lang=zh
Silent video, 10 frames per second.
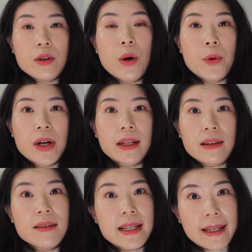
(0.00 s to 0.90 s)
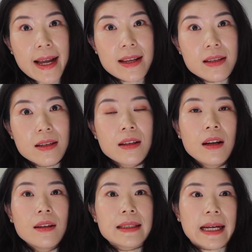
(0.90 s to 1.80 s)
会不会让你更加的开心？
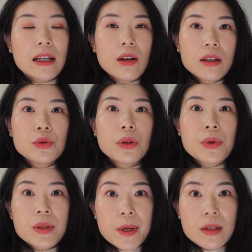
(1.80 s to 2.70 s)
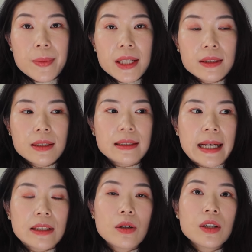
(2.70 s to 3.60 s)
拿到了更多的 responsibility，
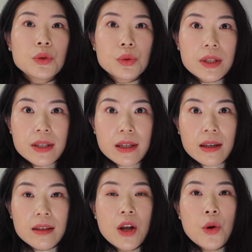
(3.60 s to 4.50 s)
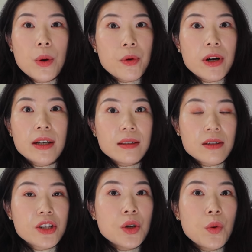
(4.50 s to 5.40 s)
拿到了更多的。钱会不会让你
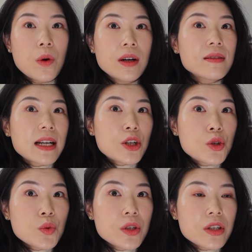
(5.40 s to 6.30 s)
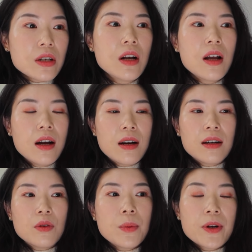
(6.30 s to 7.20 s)
的生活更加的舒适？
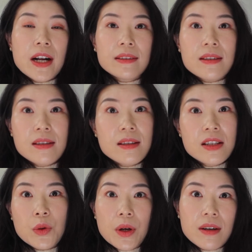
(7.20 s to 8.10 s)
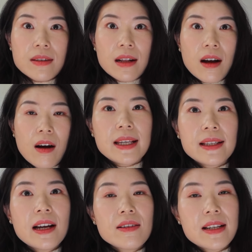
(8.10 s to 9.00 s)
嗯，会不会让你心情会更加的好？你一定要